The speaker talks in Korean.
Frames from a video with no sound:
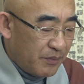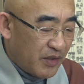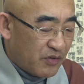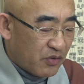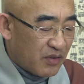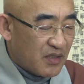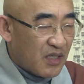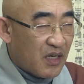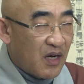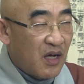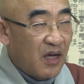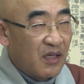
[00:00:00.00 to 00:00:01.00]
뱃속의
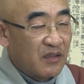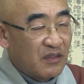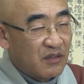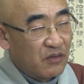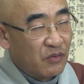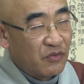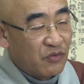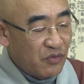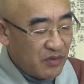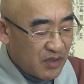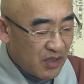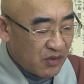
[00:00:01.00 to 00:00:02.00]
사랑스러운
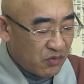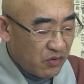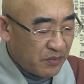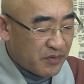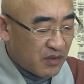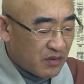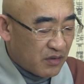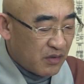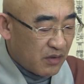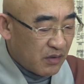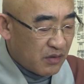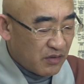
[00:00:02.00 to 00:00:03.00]
손자도 없었을
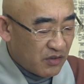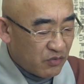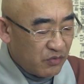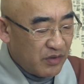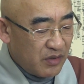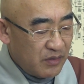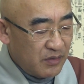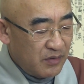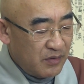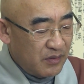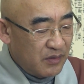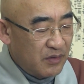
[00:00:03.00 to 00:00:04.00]

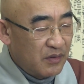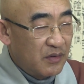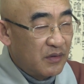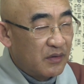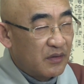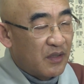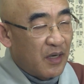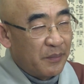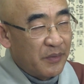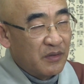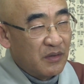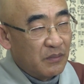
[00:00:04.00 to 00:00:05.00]
것이고요. 저
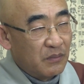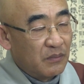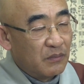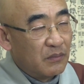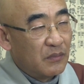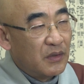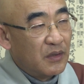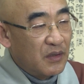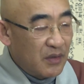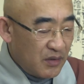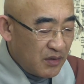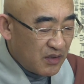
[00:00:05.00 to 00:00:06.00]
아버님
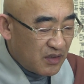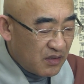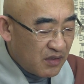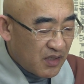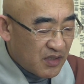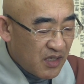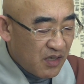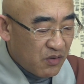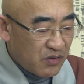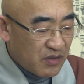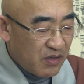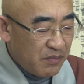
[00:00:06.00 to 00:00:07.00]
싫어하지
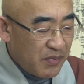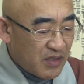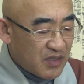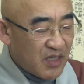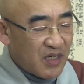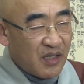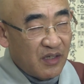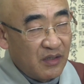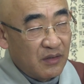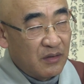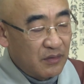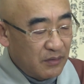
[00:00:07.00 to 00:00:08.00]
않고 정말
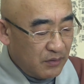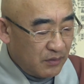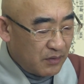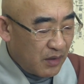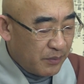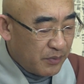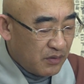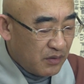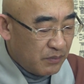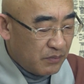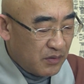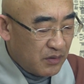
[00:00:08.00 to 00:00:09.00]
사랑해요.
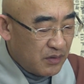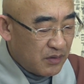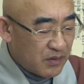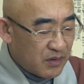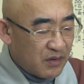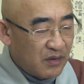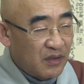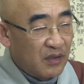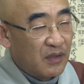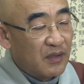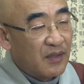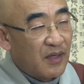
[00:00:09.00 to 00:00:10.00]
아버님
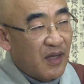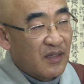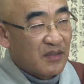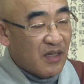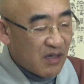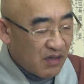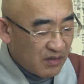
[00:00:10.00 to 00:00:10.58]
그러니 항상